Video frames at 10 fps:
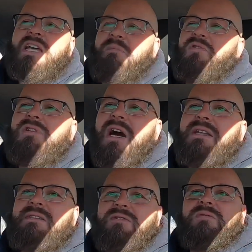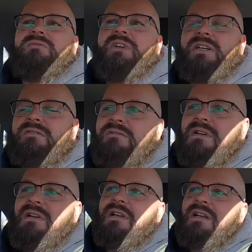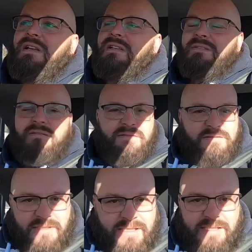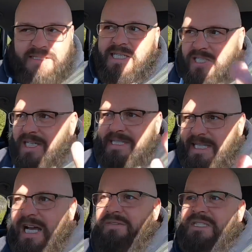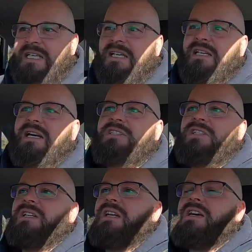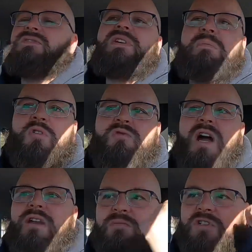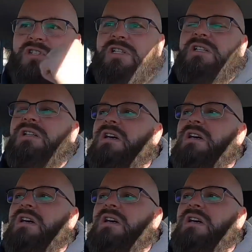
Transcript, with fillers: ich habe irgendeins genommen, weil ist ja scheißegal, was da hinten dran steht. Also wir haben ja auch nur ein Nummernschild hinten